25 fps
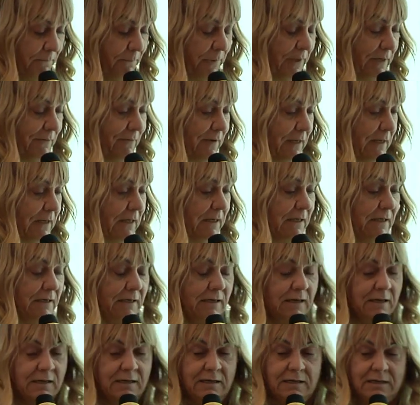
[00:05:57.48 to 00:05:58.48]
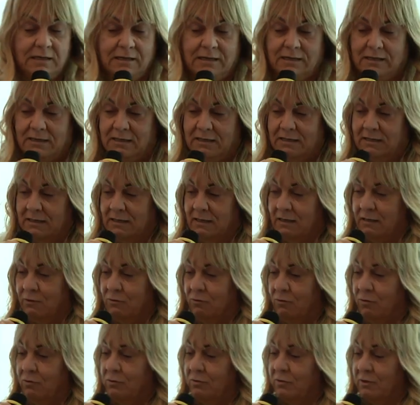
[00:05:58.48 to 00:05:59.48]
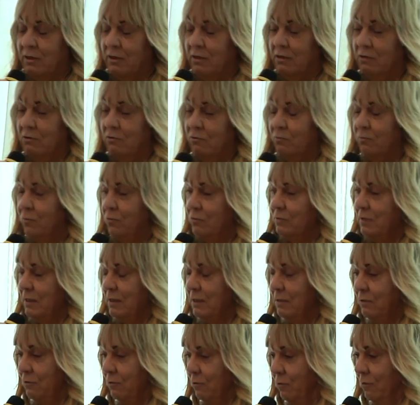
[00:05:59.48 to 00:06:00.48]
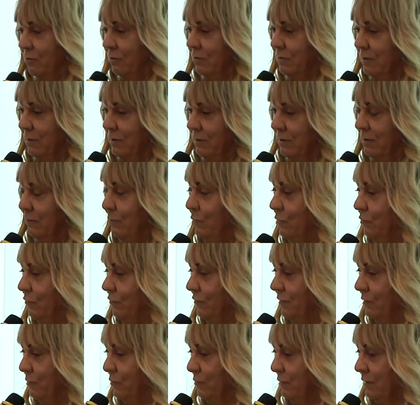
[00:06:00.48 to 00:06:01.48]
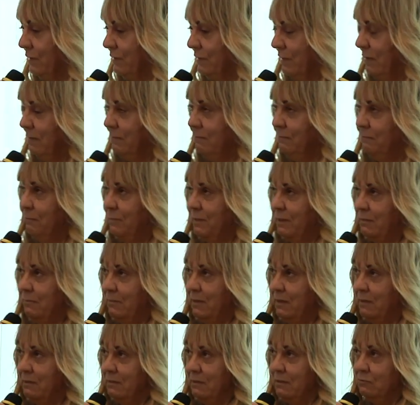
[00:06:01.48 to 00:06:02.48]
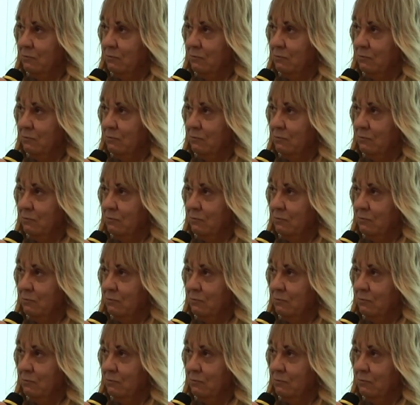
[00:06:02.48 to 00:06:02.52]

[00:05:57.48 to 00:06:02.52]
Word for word: Prevenire con un modello di biofisica per me